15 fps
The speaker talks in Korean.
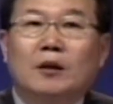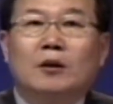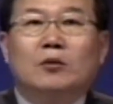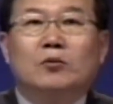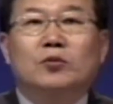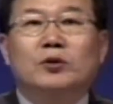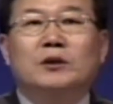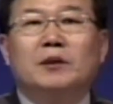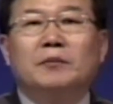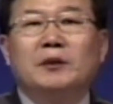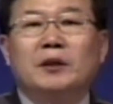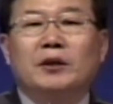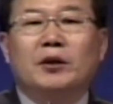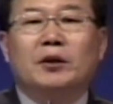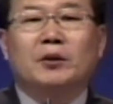
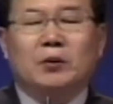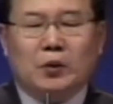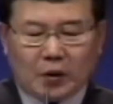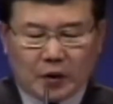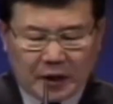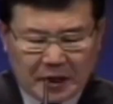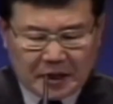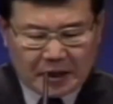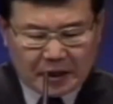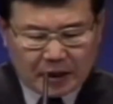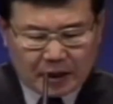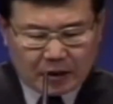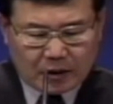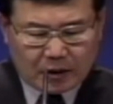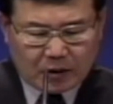
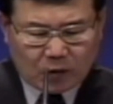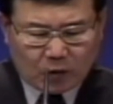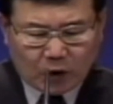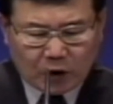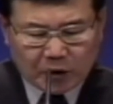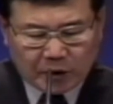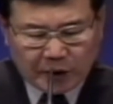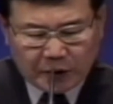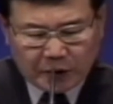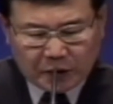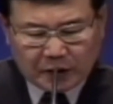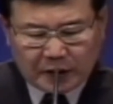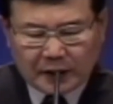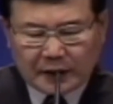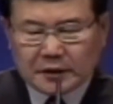92년도에 워커힐
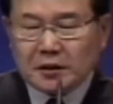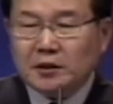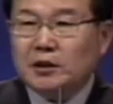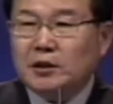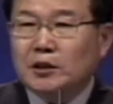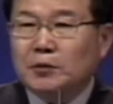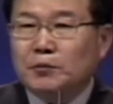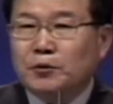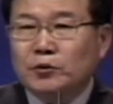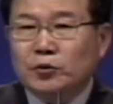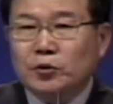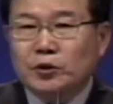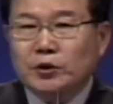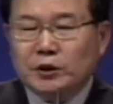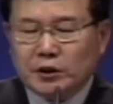호텔에서 이북
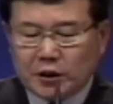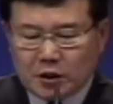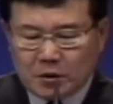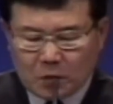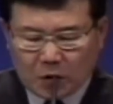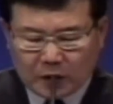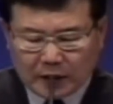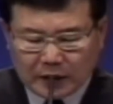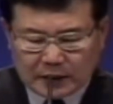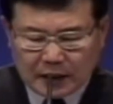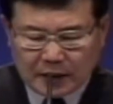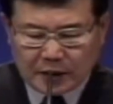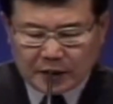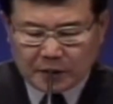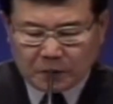출신
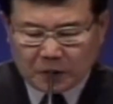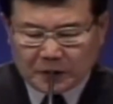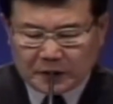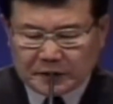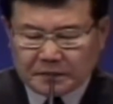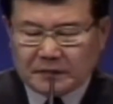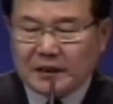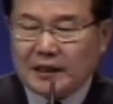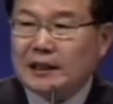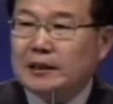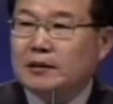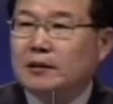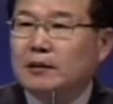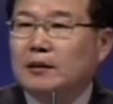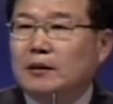목회자들이
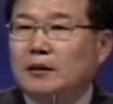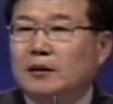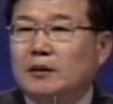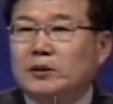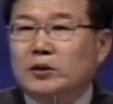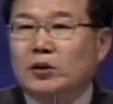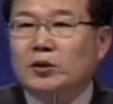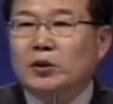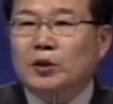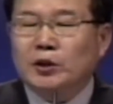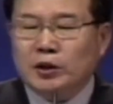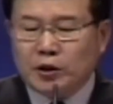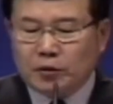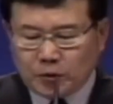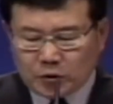모였습니다. 저도
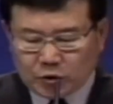이북